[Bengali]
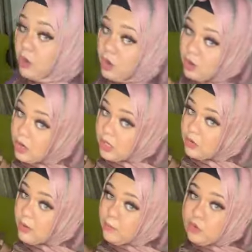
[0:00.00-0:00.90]
পুরো লক করা
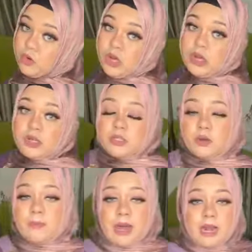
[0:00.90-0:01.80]
তো আপু
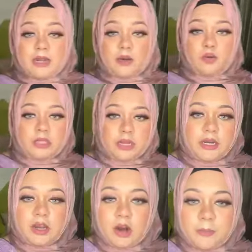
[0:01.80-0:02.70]
সো মালাটা খুলতে
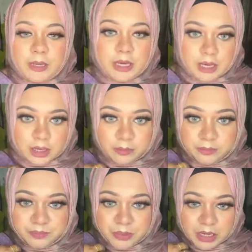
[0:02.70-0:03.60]
নিলে হবে কি
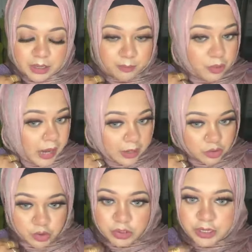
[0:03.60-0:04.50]
পুরো
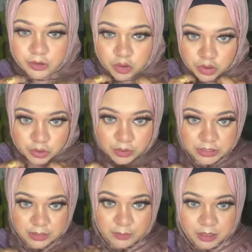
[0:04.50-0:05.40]
আয়োজনটাই নষ্ট
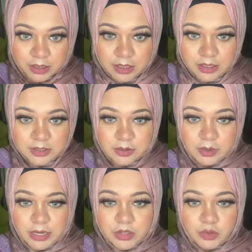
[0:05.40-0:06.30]
হয়ে যাবে সো
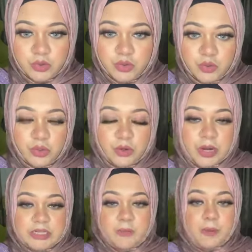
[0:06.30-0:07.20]
একটু সুন্দর
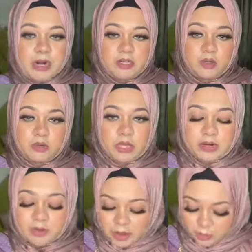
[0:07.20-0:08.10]
করে একটা পার্টি লুক
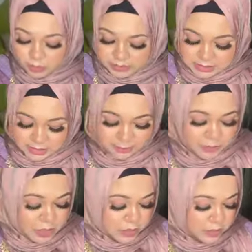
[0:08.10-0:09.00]
দেওয়া ট্রাই করেছি
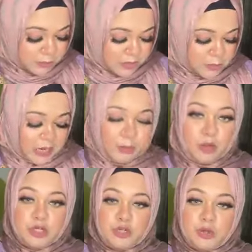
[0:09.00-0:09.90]
সো বিসমিল্লা
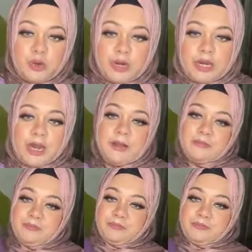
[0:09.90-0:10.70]
বলে শুরু করি না